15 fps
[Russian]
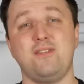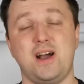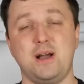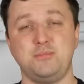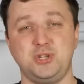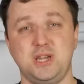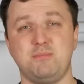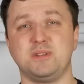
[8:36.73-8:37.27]
а
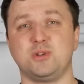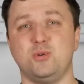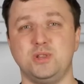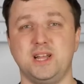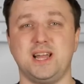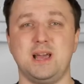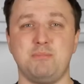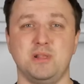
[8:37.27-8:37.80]
вообще
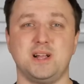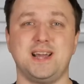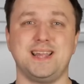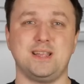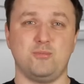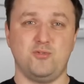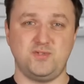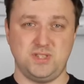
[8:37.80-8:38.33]
подхода к Apple к
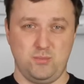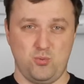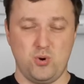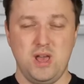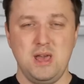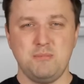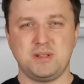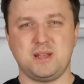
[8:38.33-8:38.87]
этому
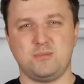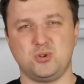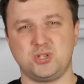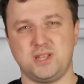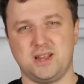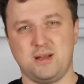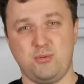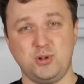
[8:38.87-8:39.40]
всему, потому
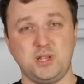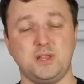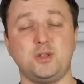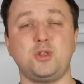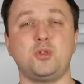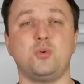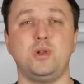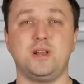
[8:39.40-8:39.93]
что работает
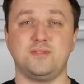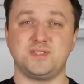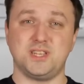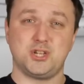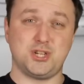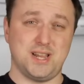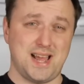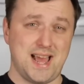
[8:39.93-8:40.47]
это только в
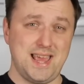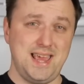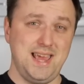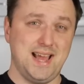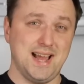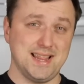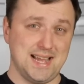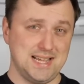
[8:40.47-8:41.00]
США
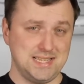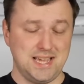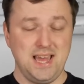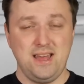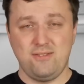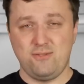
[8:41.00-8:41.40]
и Канаде.